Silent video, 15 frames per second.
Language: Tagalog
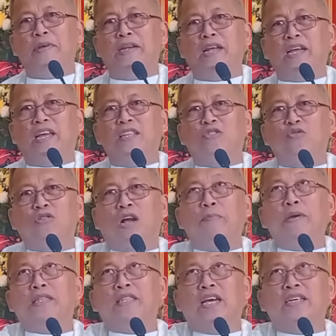labi na gitong
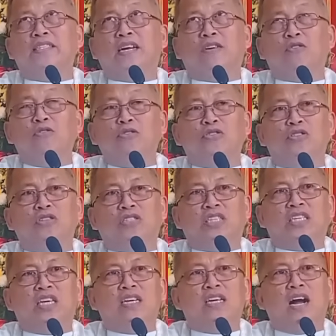gabitay sa cross
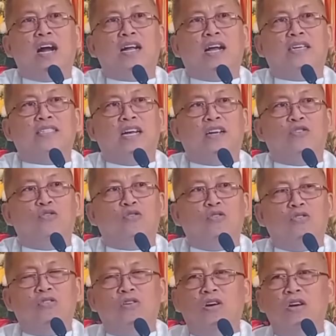sigig agas ang
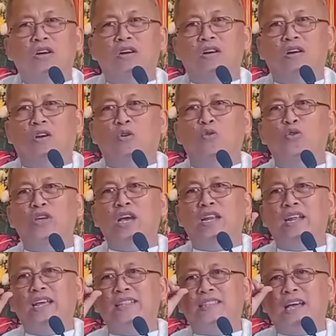dugo
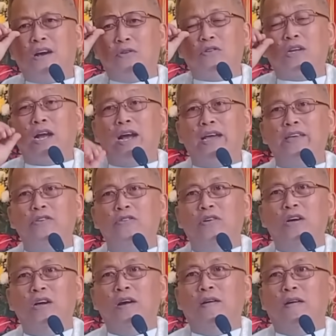luya na in town
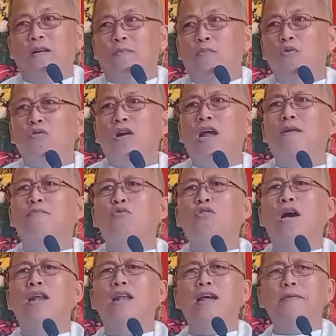kaayo
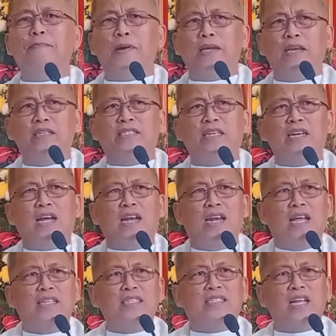bugal-bugalan pagid sa
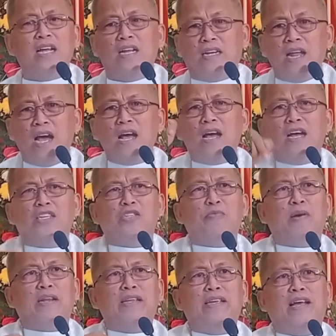naglansang
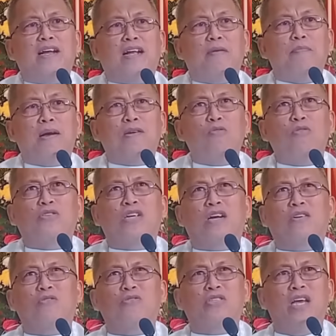naas Maria gabarog
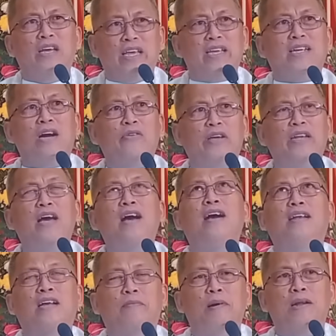sa krus ikaw
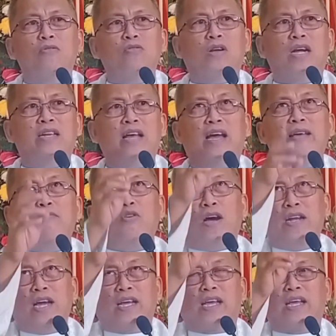inahan gabarog ka diha
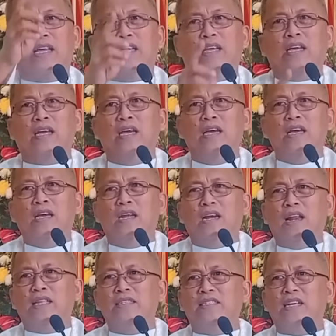imong anak gi
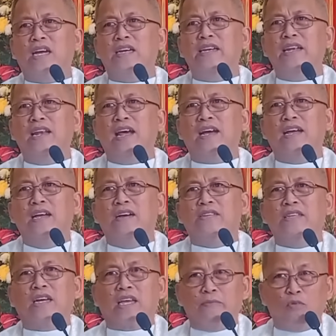lansang
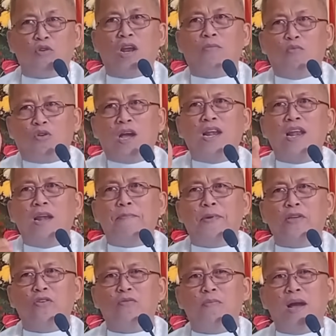nila nya gibugal-bugalan
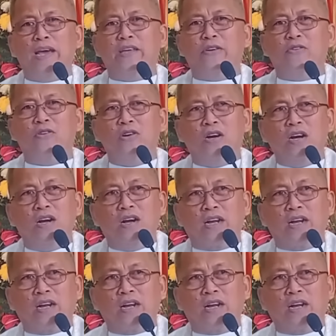pagyud mayo